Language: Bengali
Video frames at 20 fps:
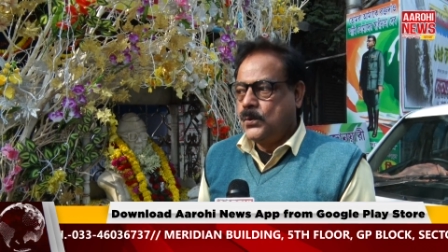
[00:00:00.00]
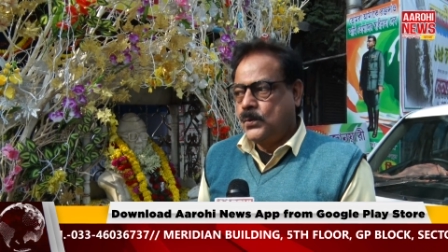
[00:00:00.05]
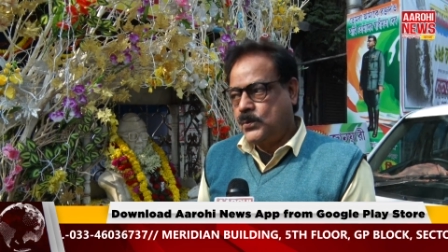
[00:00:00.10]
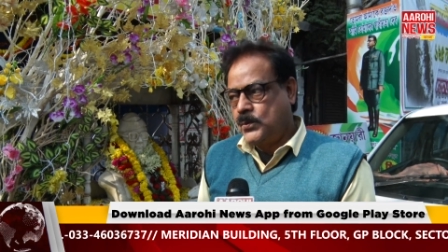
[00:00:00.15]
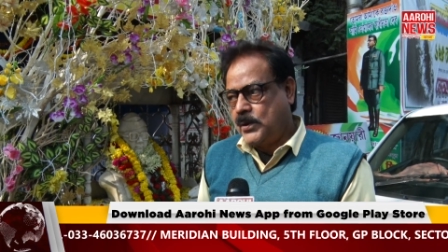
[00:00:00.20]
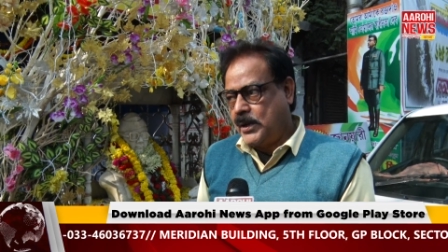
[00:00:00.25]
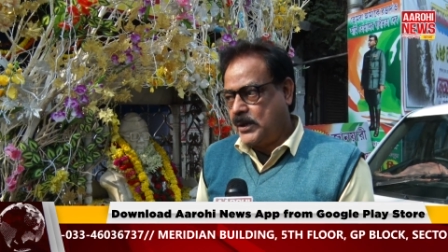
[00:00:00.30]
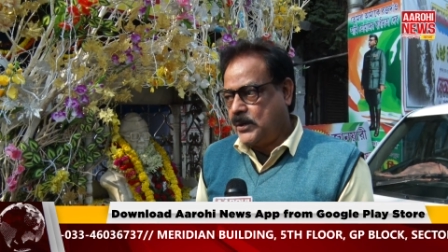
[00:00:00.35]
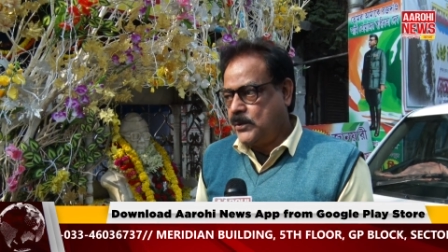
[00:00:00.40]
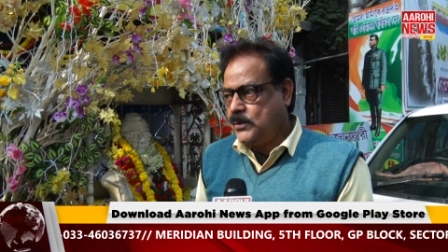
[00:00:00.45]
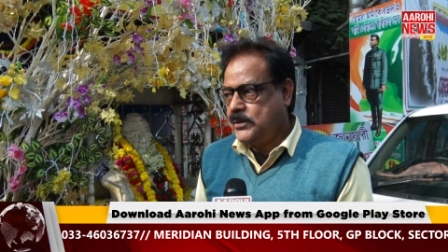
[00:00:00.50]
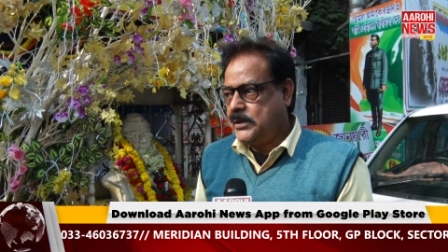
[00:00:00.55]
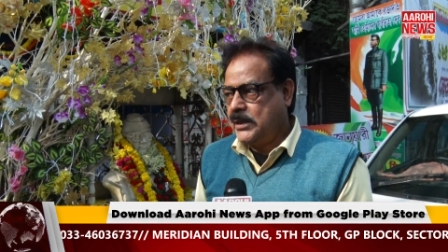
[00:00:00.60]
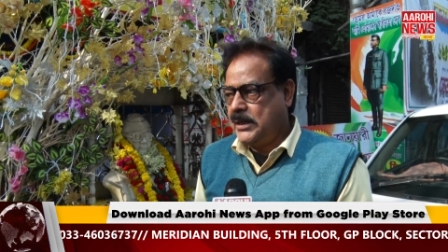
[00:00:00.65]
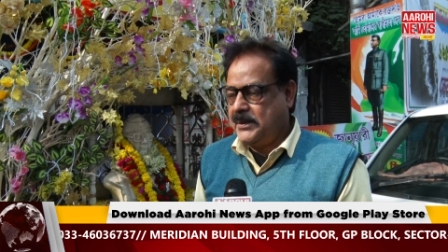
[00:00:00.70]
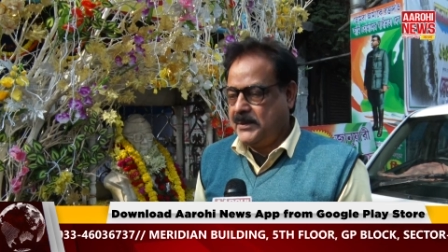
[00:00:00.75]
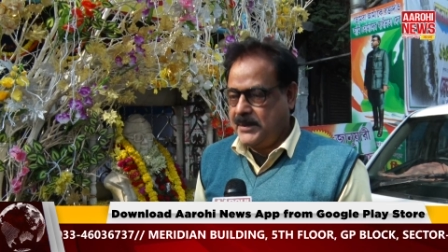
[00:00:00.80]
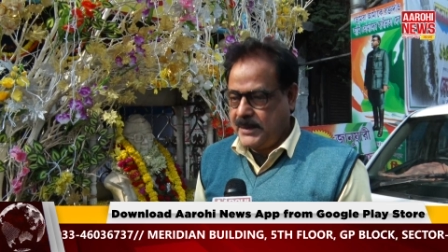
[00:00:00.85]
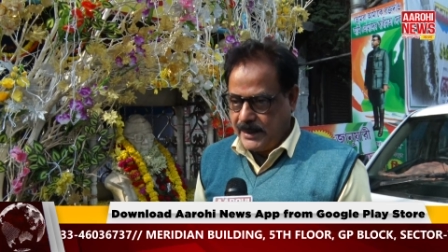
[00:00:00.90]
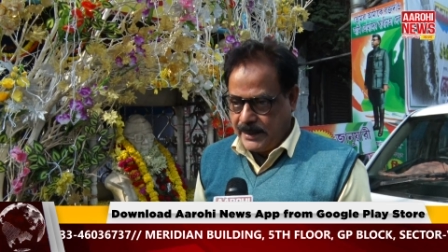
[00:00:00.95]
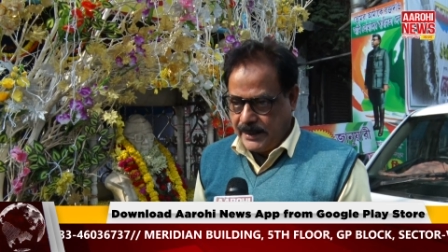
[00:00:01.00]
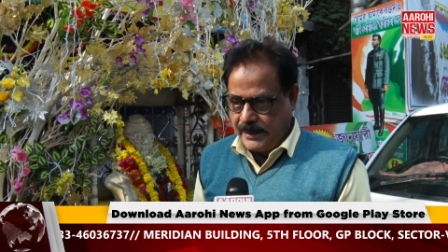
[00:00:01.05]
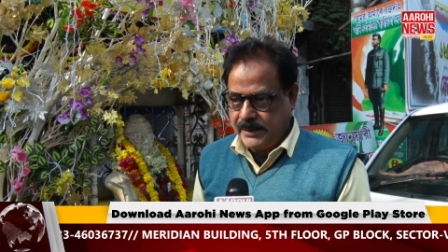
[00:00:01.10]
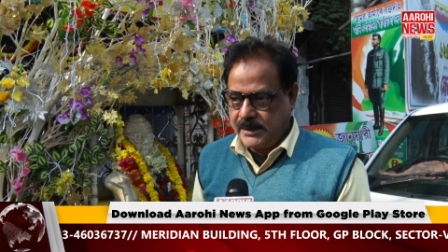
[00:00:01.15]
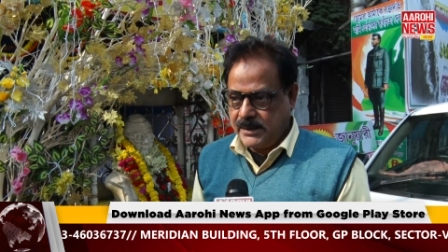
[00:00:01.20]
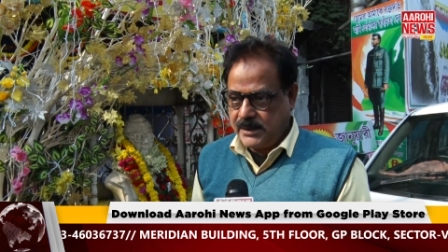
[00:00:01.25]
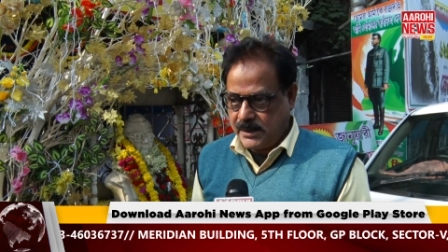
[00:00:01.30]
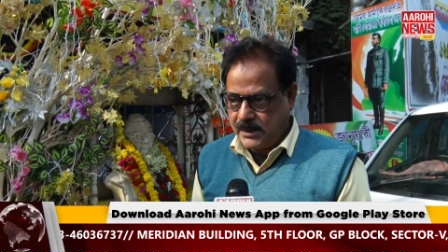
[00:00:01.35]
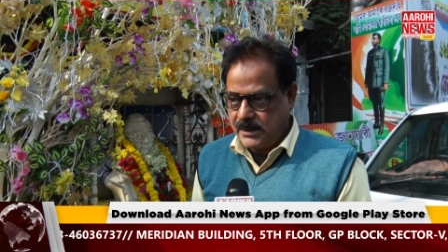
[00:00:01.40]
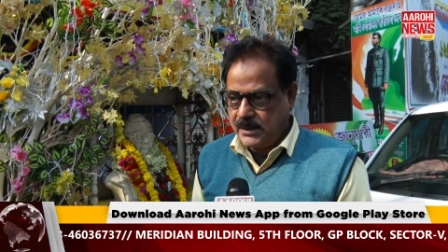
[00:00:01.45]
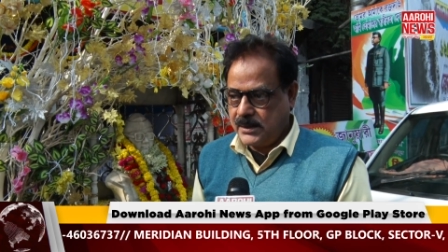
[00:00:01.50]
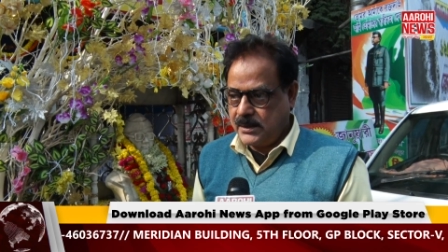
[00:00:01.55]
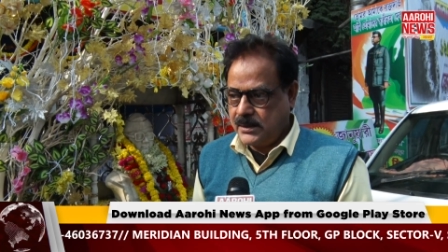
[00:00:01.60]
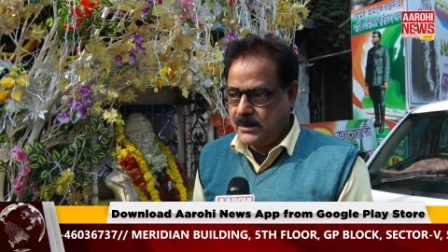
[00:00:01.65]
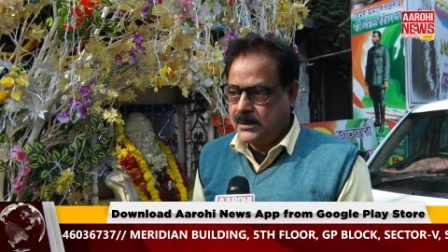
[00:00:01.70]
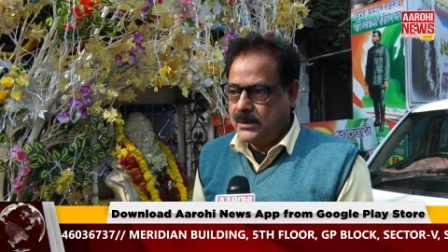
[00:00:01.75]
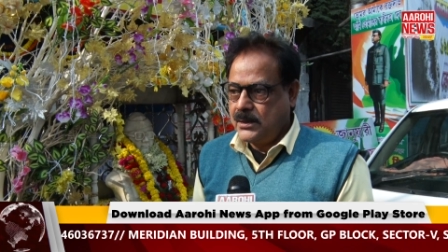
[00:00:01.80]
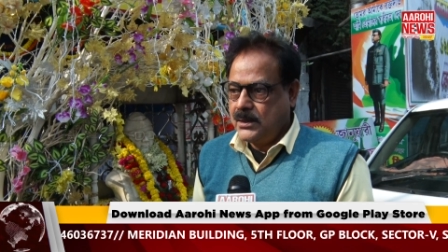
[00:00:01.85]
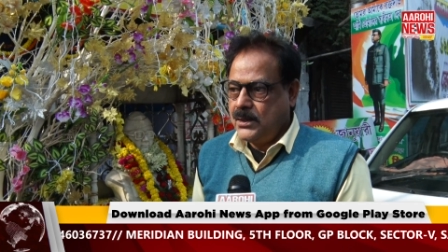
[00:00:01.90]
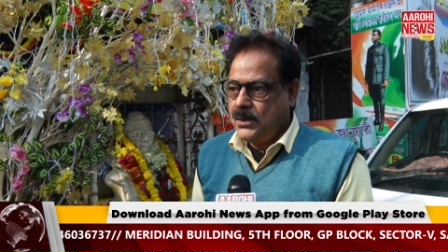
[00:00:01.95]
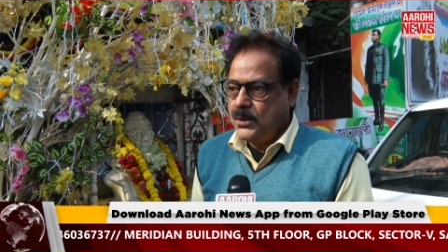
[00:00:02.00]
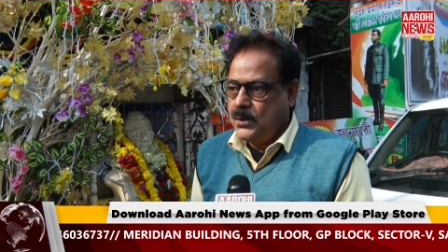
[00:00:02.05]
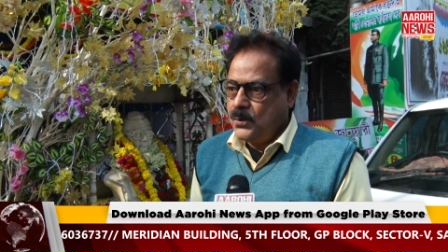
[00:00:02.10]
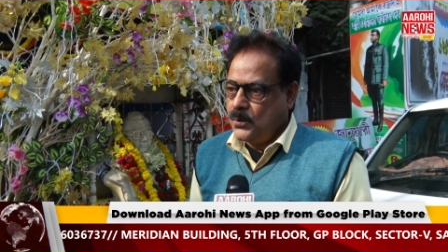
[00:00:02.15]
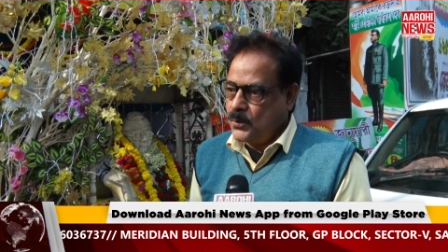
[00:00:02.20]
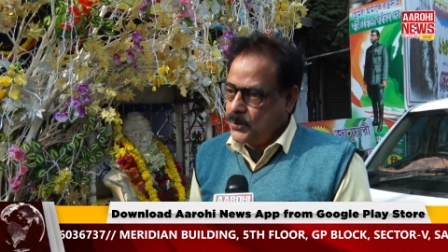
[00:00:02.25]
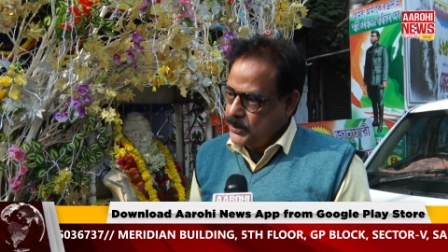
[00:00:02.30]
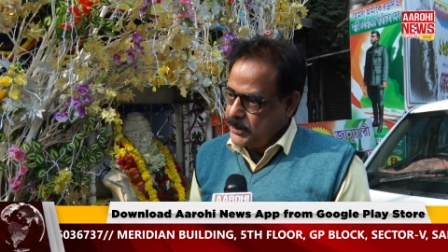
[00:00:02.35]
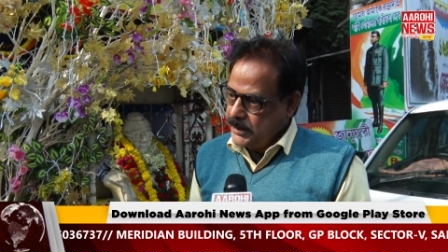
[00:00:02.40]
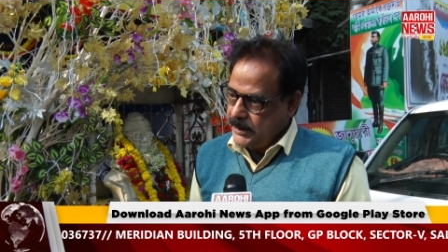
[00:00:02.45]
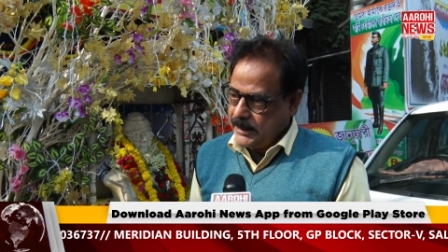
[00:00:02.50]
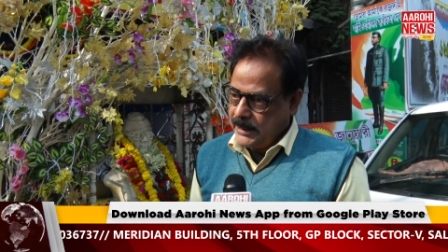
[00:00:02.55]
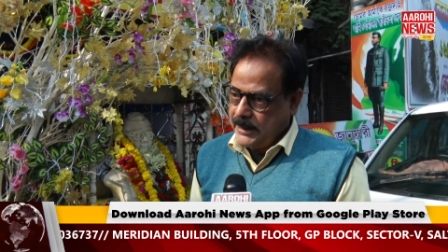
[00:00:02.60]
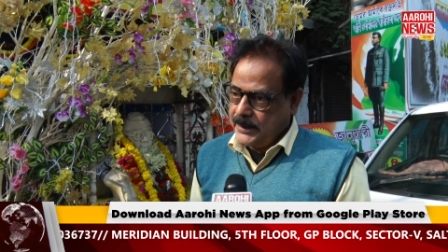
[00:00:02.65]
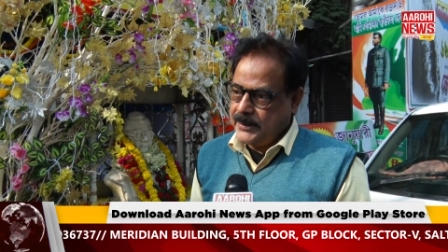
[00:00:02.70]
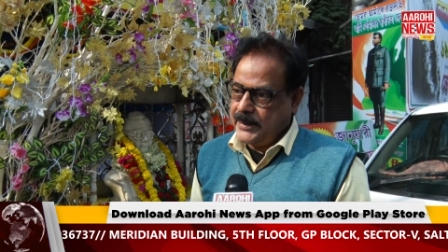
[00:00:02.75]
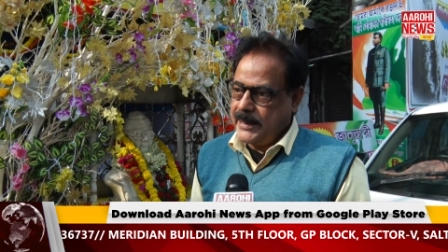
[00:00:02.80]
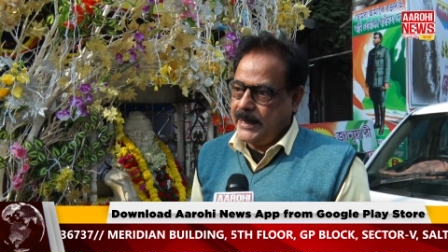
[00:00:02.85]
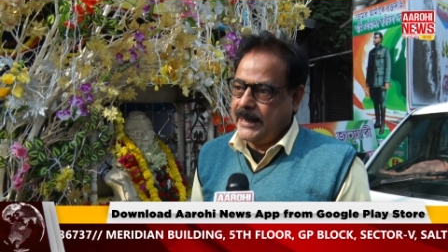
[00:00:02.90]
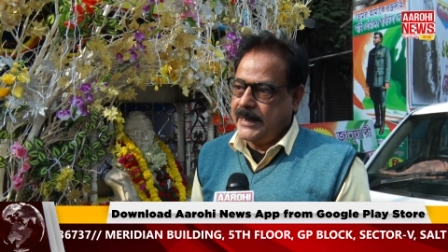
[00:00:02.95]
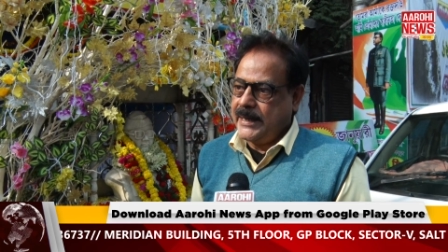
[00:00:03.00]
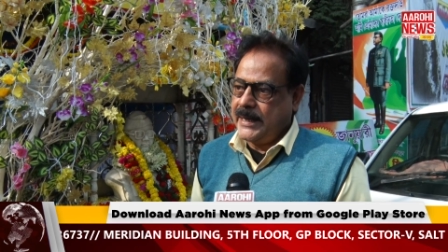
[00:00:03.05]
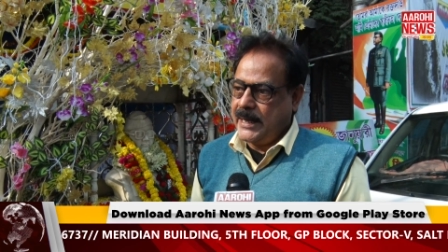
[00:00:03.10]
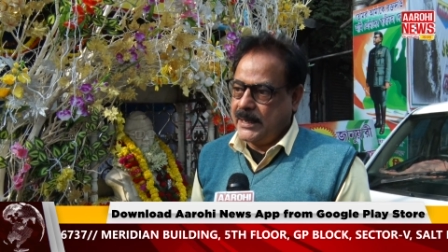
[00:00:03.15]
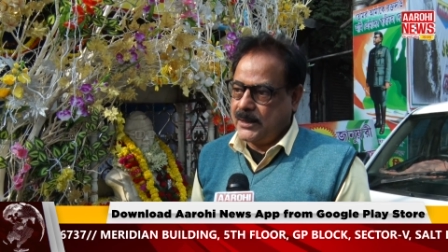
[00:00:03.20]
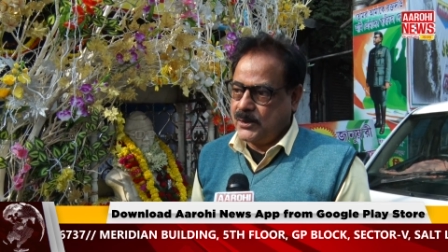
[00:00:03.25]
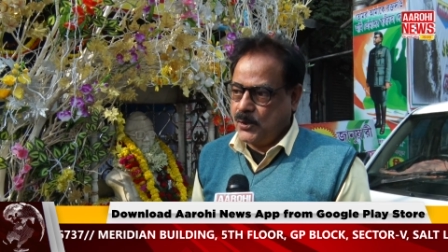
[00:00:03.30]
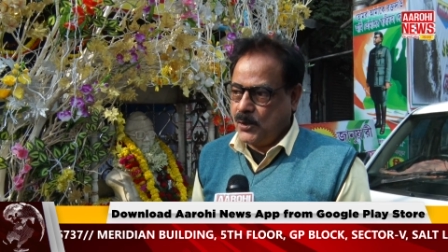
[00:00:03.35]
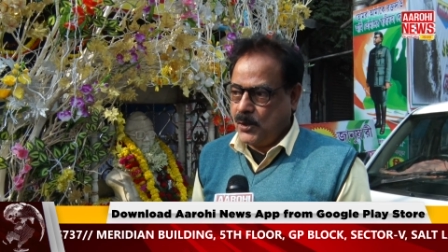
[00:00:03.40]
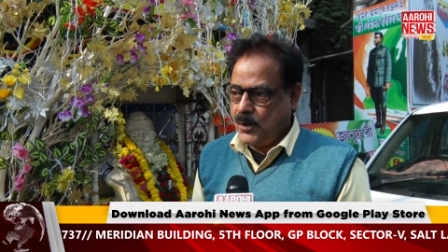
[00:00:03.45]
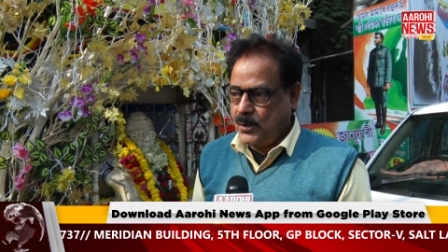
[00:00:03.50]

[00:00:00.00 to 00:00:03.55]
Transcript: ওনাকেও তেলেভাজা খাইয়েছিলেন উনি তেলেভাজাকে এত